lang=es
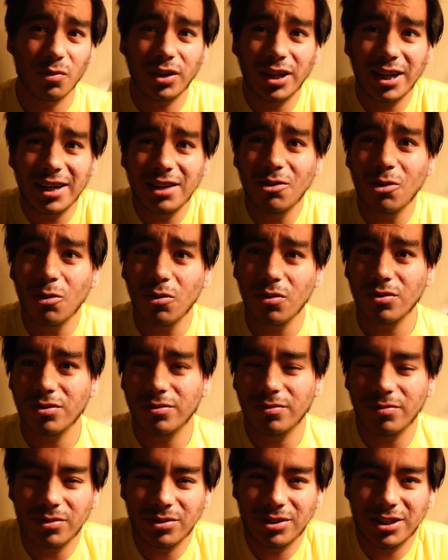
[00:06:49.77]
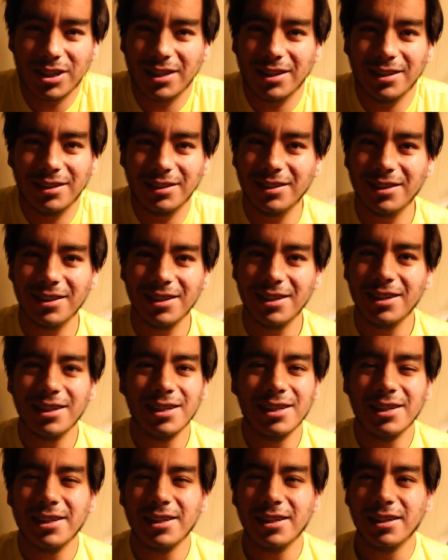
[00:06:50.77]
¿Por qué no? O sea...
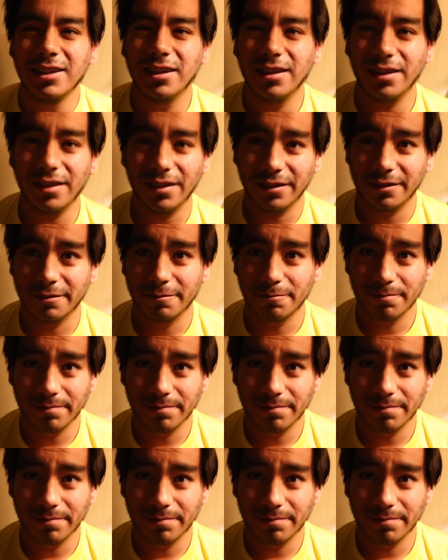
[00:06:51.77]
Ah.